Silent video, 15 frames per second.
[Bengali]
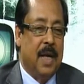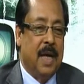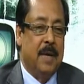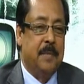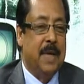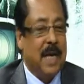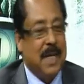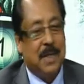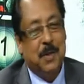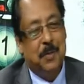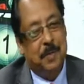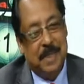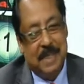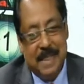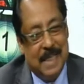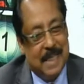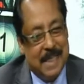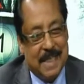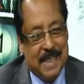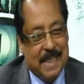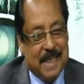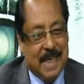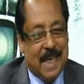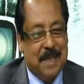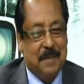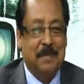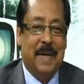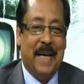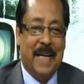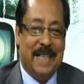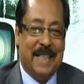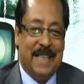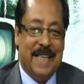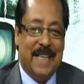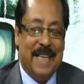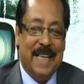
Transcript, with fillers: আমি আরেকজন প্রেসিডেন্টের সাথে হাত মিলাইছি